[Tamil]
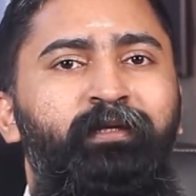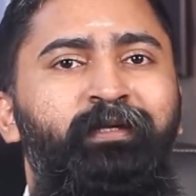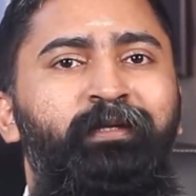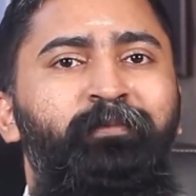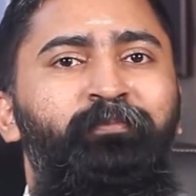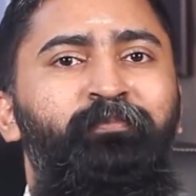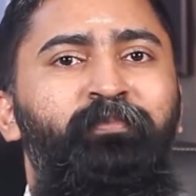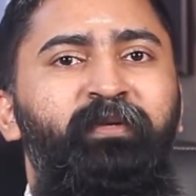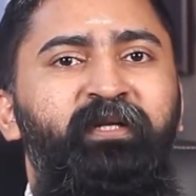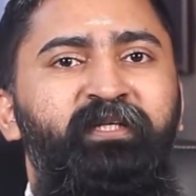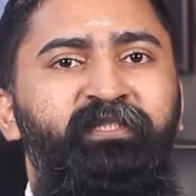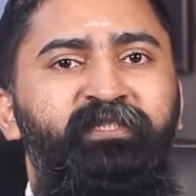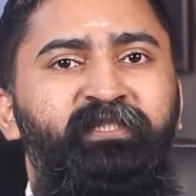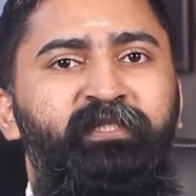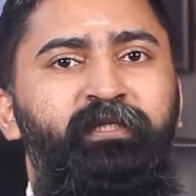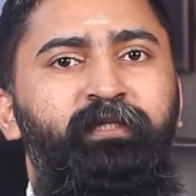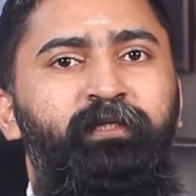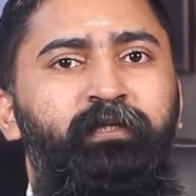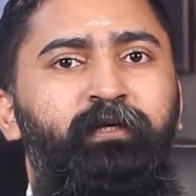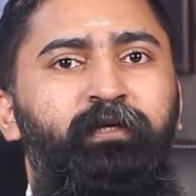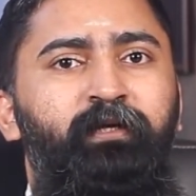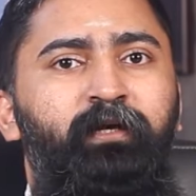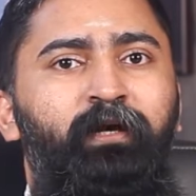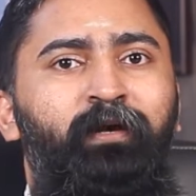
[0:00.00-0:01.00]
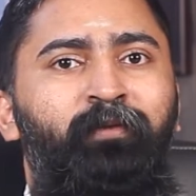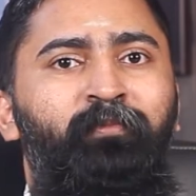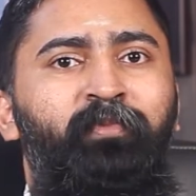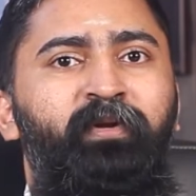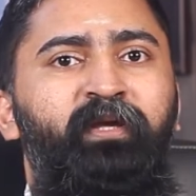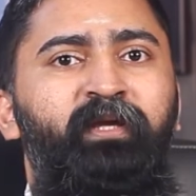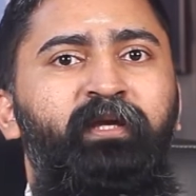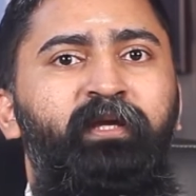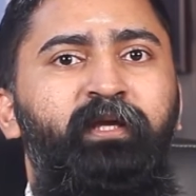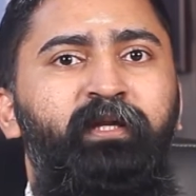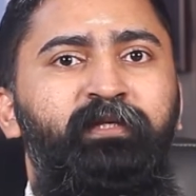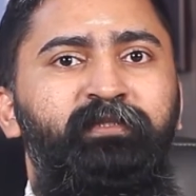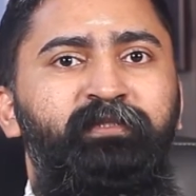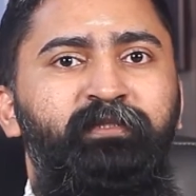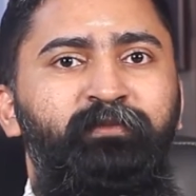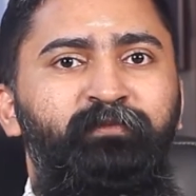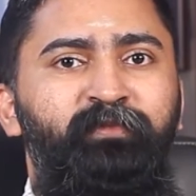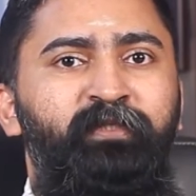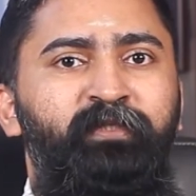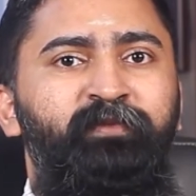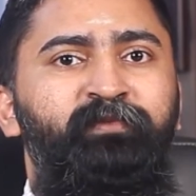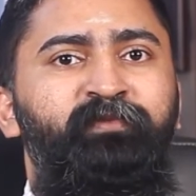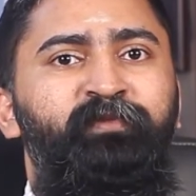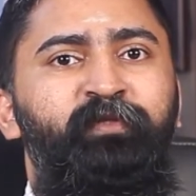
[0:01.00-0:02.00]
டிப்ரெஷன் அப்படிங்கிற
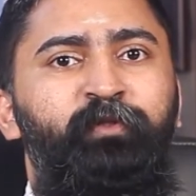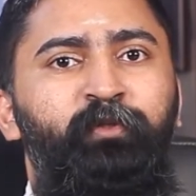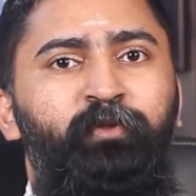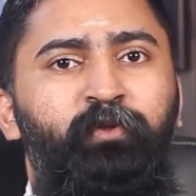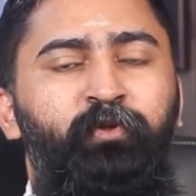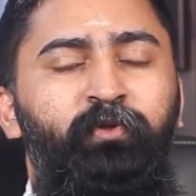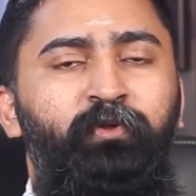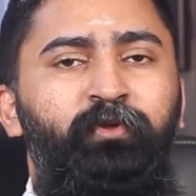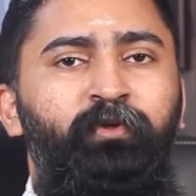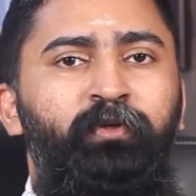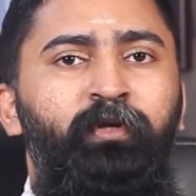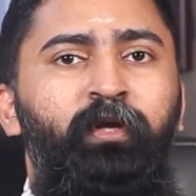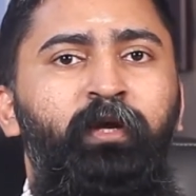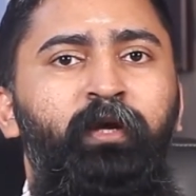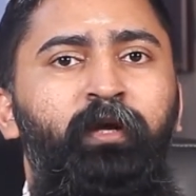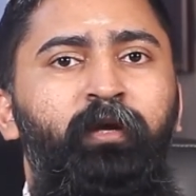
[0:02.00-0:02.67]
சிம்டம்ஸ் இருக்கும்